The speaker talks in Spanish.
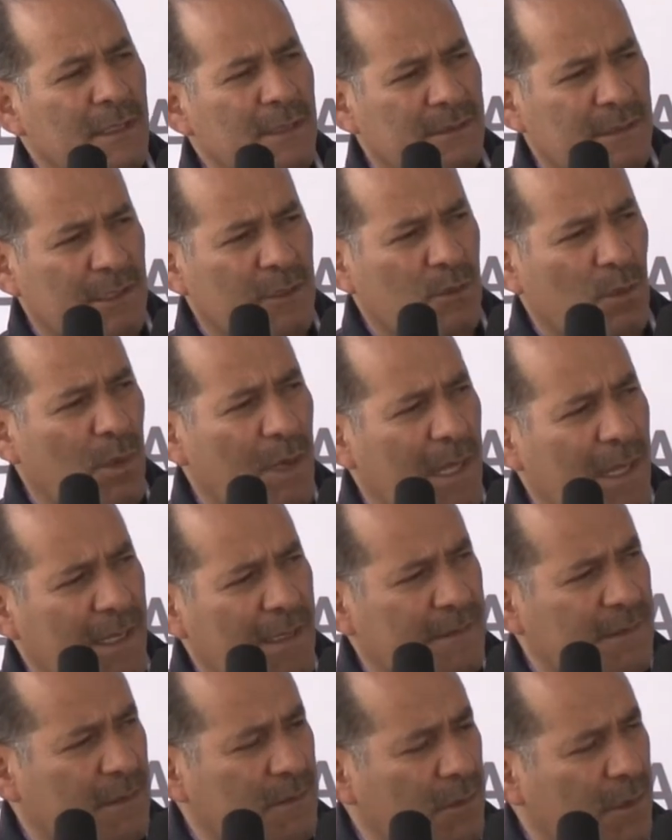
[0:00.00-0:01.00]

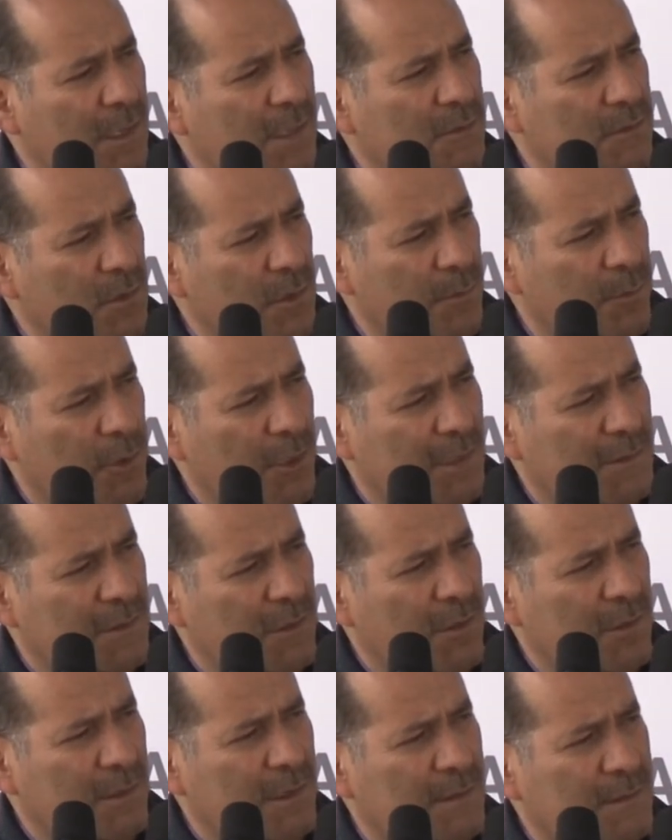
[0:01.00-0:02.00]
titulares de todas las
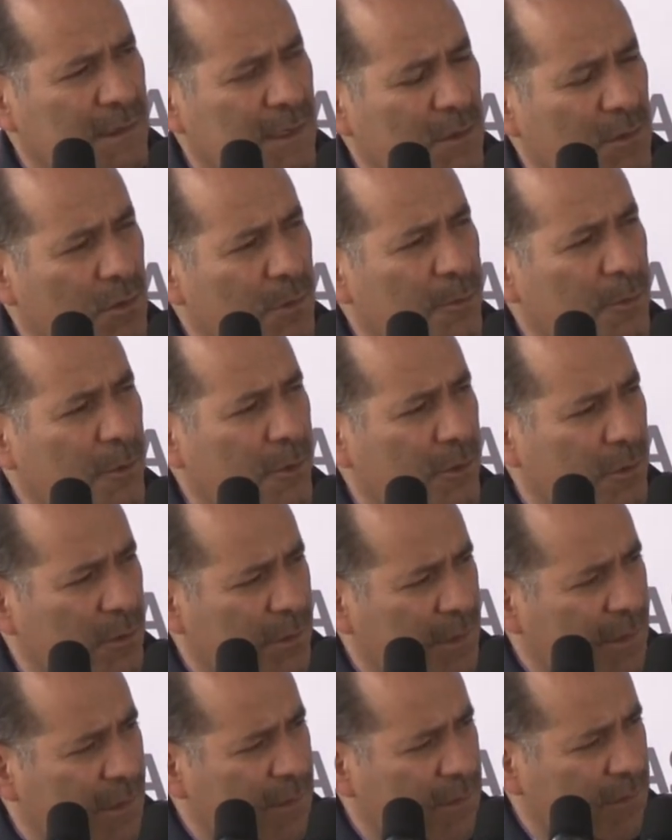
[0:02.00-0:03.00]
corporaciones del Grupo de
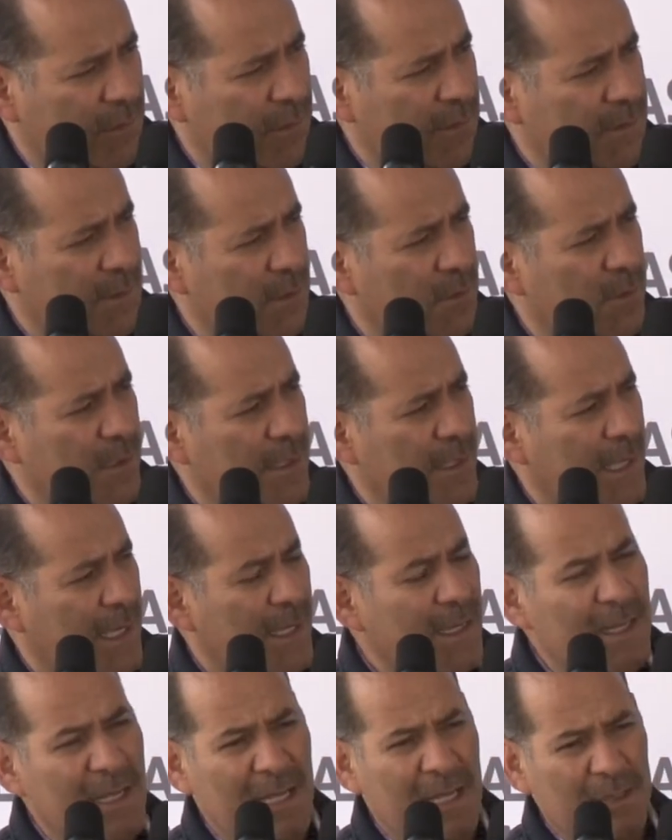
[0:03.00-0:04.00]
Coordinación de
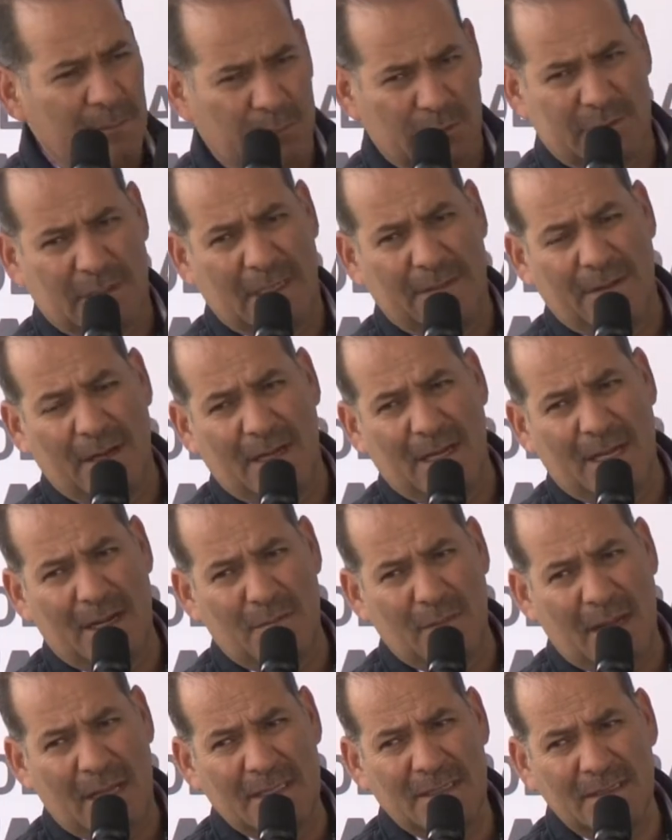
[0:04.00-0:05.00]
Seguridad, pues trabajar
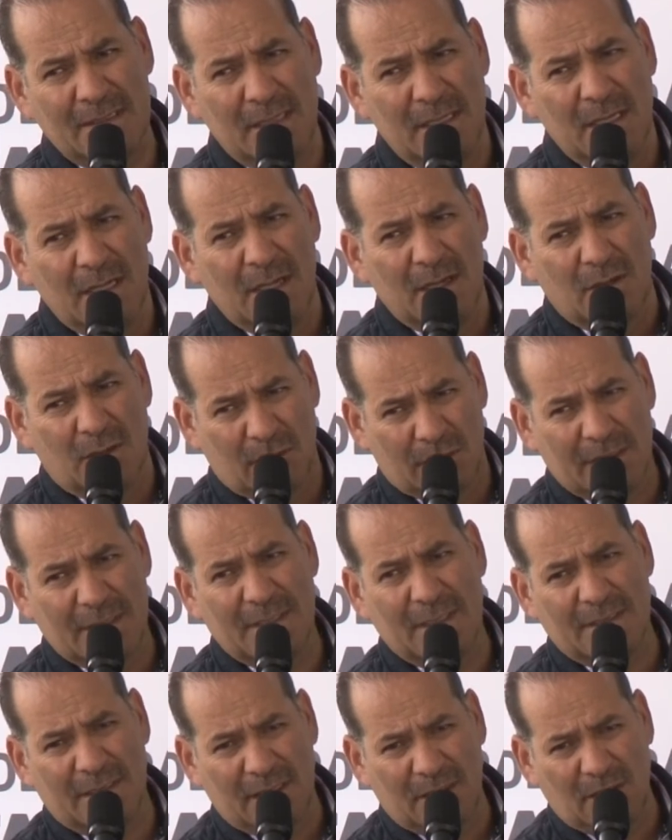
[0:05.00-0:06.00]
más con
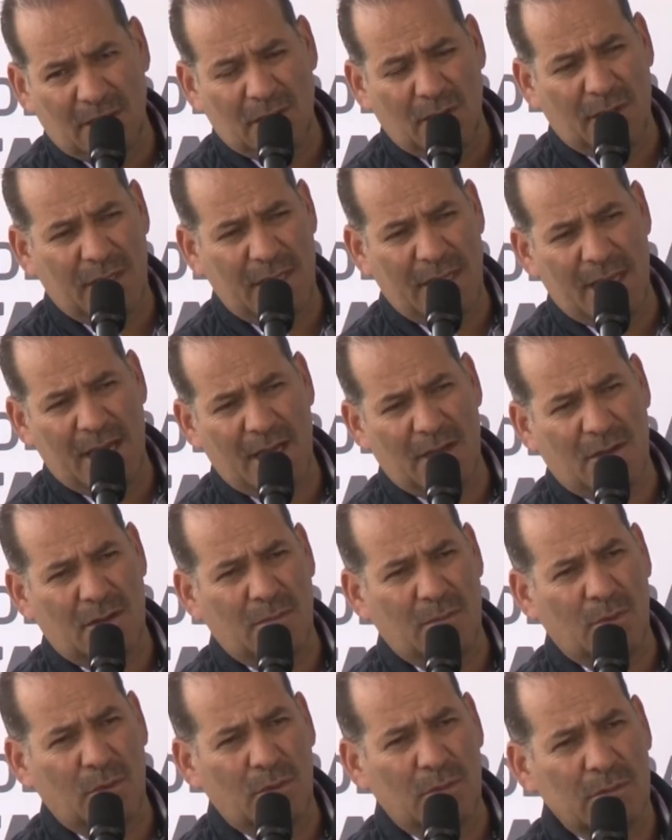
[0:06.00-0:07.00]
esa tecnología
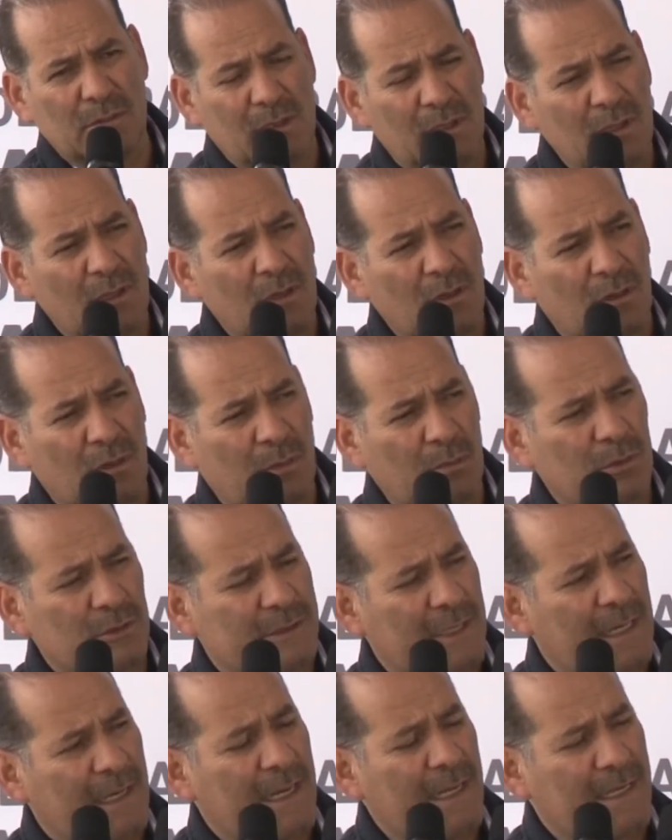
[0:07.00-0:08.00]
como como
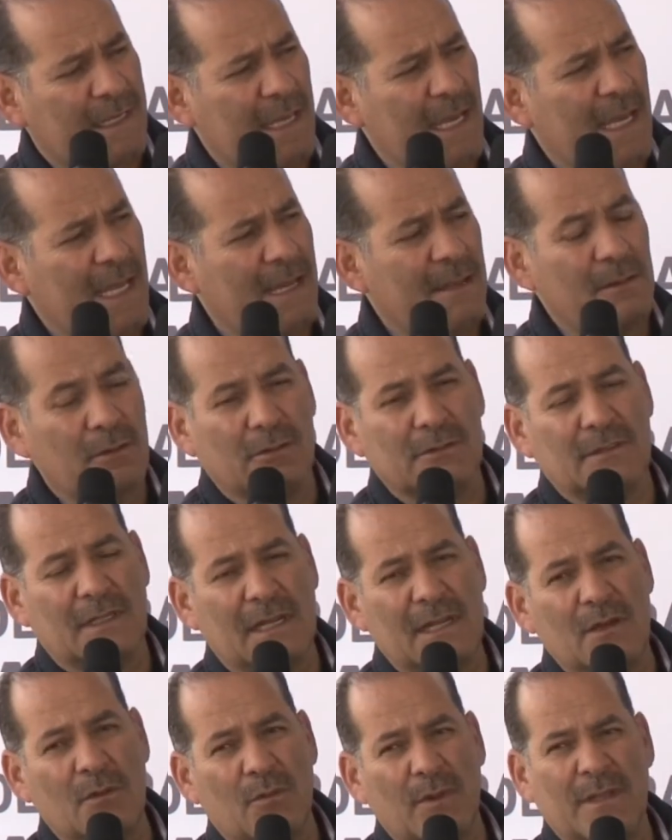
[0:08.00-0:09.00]
se requiere, los
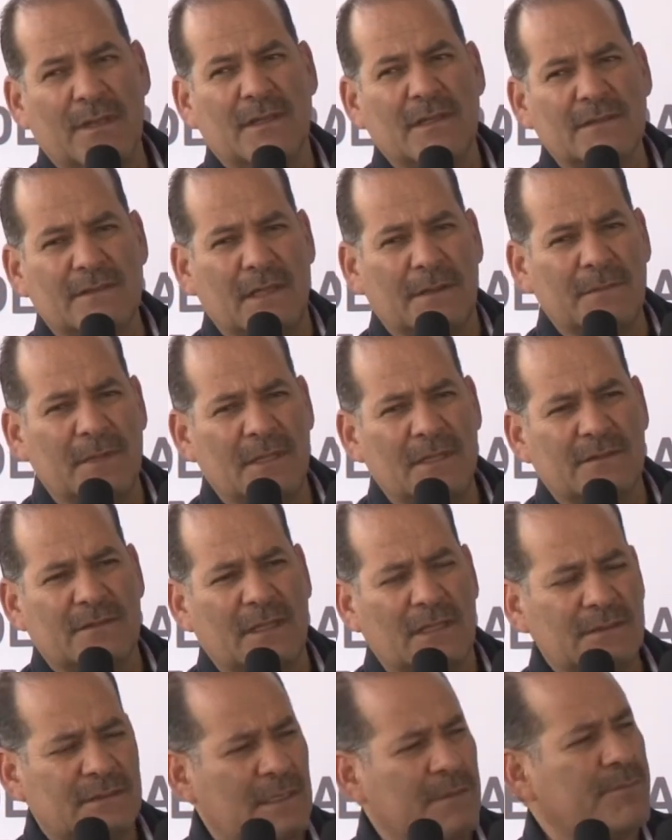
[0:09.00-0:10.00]
delincuentes también
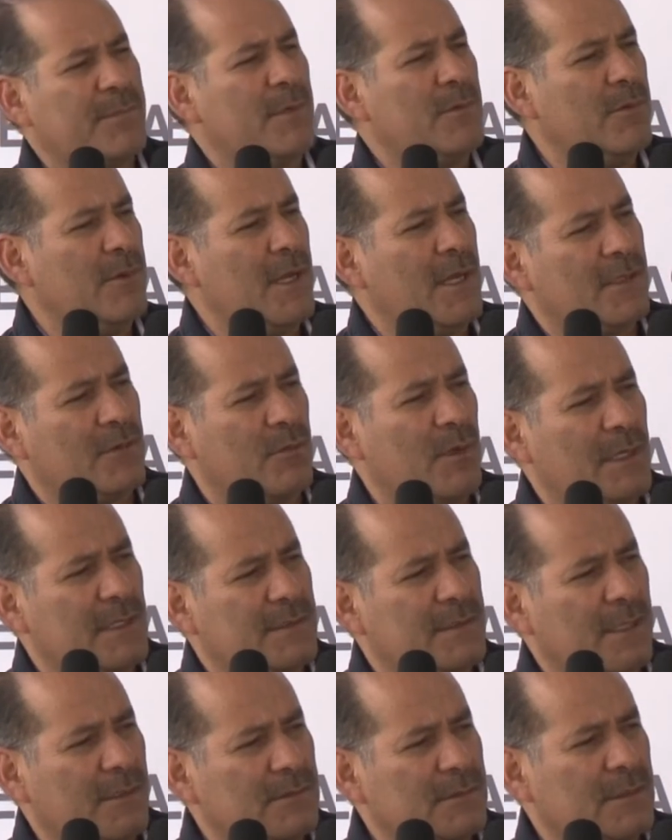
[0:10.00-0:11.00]
están siempre muy
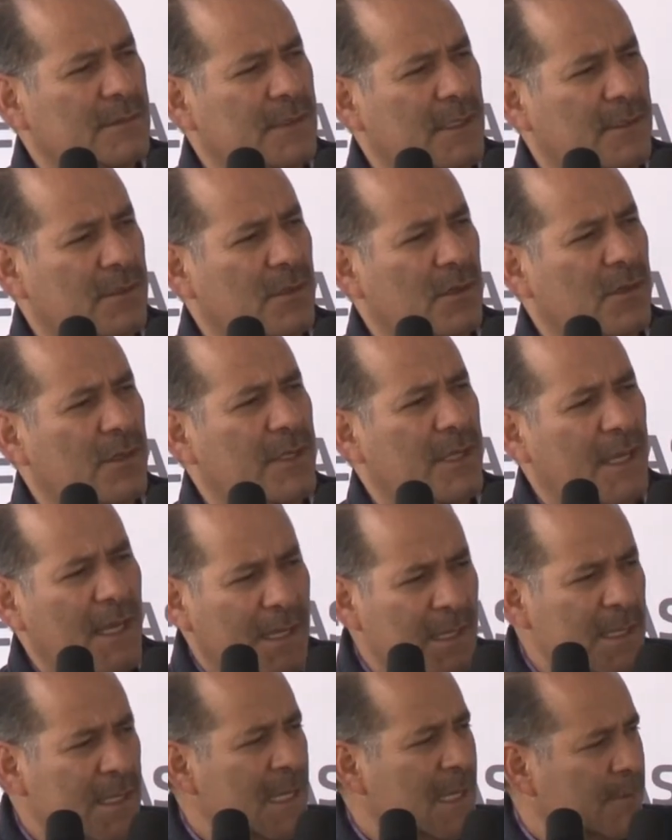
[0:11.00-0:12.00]
actualizados en tecnología,
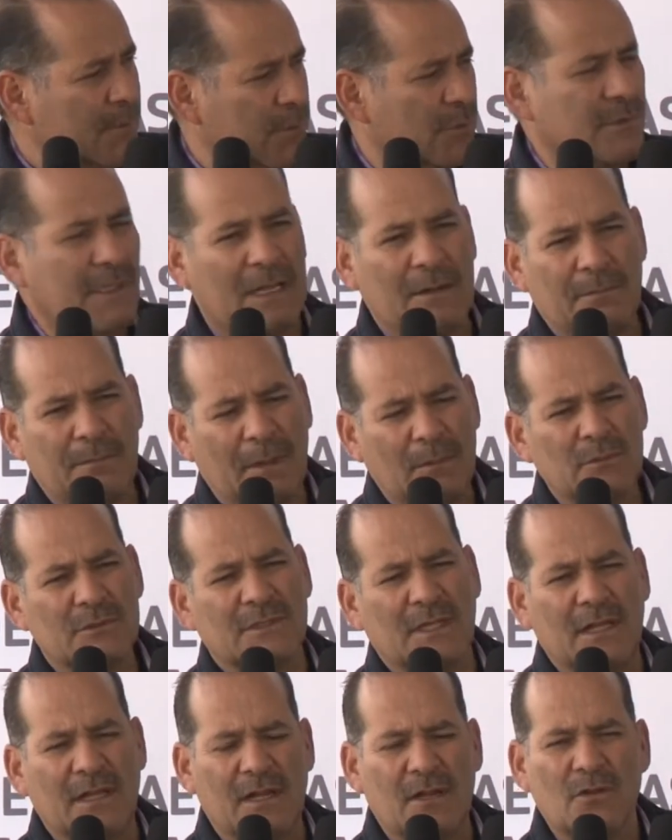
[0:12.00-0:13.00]
pues
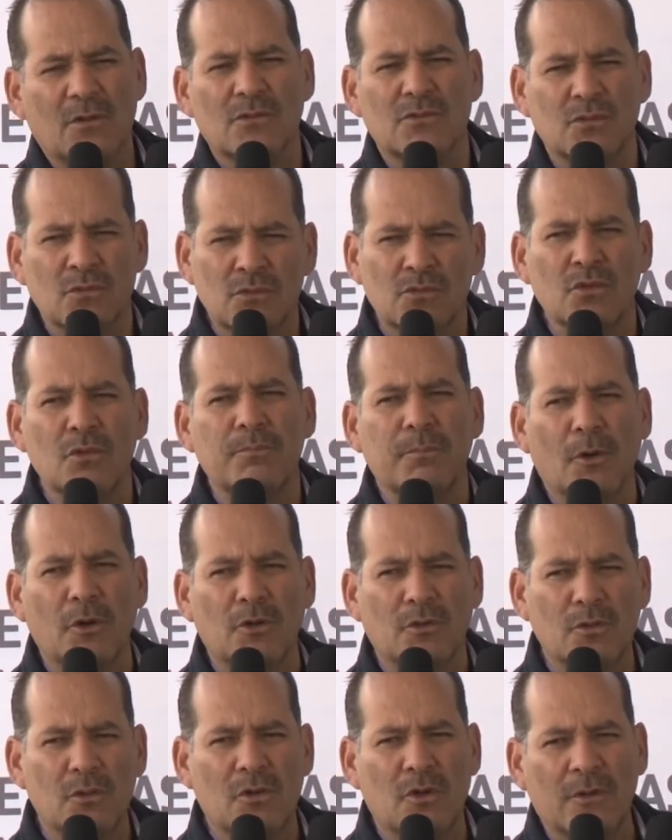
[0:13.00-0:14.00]
vamos a darnos un tú por
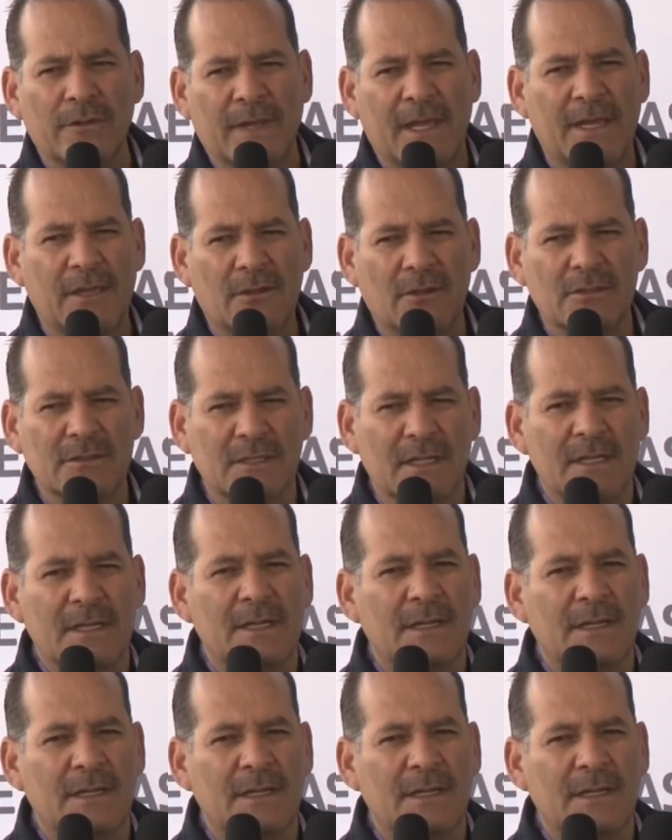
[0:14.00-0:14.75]
tú con ellos